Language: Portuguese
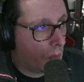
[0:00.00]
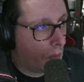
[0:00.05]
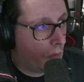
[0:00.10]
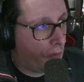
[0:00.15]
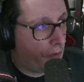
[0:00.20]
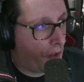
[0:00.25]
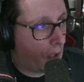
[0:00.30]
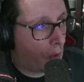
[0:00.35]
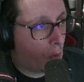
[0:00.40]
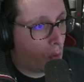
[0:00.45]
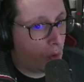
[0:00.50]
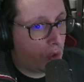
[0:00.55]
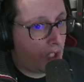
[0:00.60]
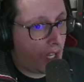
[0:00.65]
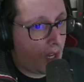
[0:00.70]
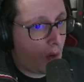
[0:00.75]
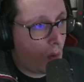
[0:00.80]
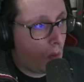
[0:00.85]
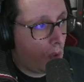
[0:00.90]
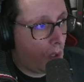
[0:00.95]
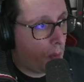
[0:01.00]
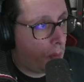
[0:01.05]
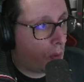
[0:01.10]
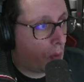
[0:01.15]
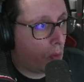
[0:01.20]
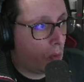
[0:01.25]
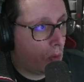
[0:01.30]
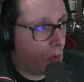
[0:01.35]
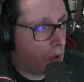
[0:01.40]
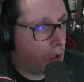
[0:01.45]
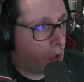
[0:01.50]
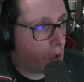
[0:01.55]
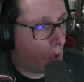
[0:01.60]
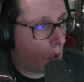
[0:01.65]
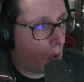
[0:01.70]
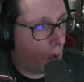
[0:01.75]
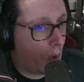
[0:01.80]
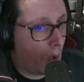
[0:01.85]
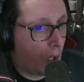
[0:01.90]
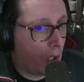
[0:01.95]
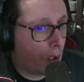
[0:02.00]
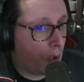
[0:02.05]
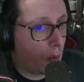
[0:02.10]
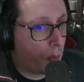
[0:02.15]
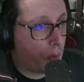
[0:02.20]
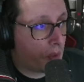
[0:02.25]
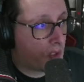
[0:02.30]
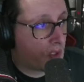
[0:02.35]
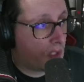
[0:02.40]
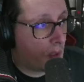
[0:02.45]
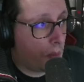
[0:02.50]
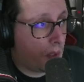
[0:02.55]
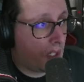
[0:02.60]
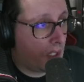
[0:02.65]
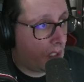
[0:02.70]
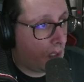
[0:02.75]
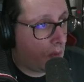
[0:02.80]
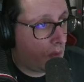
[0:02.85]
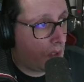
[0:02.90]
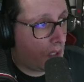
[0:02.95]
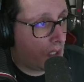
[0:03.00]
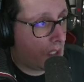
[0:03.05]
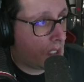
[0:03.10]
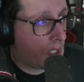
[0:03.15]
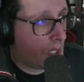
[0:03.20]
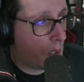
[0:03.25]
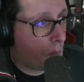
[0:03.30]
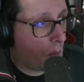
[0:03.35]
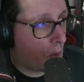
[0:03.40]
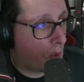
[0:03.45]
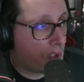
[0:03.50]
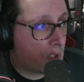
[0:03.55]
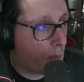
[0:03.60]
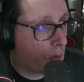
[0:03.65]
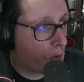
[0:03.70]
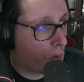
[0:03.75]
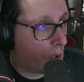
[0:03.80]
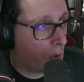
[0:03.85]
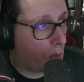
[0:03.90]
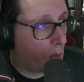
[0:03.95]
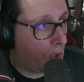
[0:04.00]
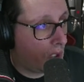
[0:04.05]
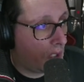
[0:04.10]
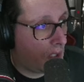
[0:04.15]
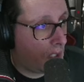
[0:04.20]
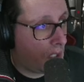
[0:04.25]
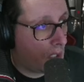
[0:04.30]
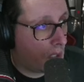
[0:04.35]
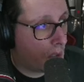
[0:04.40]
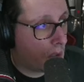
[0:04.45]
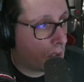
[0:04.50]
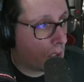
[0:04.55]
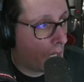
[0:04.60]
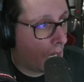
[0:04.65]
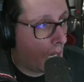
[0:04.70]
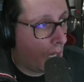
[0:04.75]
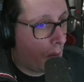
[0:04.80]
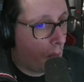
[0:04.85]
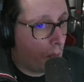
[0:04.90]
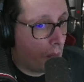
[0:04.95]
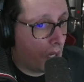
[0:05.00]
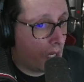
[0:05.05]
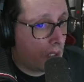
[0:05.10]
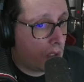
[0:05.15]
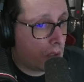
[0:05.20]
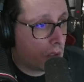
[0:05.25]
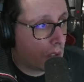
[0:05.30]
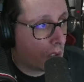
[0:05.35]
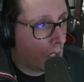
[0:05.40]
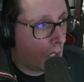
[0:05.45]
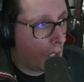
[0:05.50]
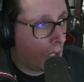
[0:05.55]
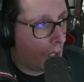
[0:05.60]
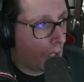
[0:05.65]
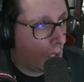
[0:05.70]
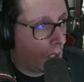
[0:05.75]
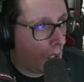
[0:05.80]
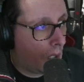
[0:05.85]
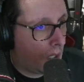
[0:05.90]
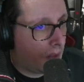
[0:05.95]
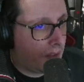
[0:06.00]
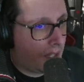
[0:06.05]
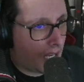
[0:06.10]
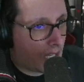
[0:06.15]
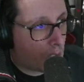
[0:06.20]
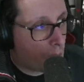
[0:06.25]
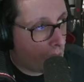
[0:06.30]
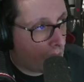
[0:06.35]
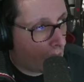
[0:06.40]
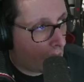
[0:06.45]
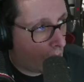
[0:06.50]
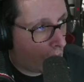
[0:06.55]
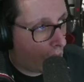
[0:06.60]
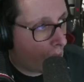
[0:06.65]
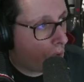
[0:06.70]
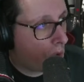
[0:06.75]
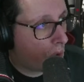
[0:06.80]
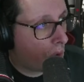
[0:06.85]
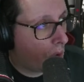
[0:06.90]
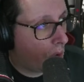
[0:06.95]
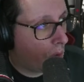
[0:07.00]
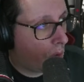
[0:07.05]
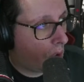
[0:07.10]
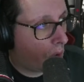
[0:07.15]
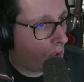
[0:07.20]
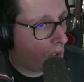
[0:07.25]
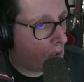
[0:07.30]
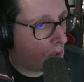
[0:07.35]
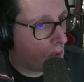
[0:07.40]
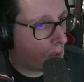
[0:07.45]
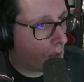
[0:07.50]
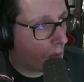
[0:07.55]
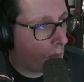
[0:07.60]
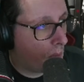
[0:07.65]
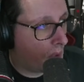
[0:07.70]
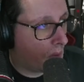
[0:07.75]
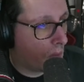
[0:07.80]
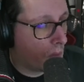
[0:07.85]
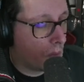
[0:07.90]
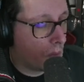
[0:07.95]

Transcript: falo com o Theo e pergunto-lhe só: Olha, não posso saber a dívida, que isso é uma coisa pessoal do Dia Dias, mas 10 mil euros? E o Theo disse: Mano,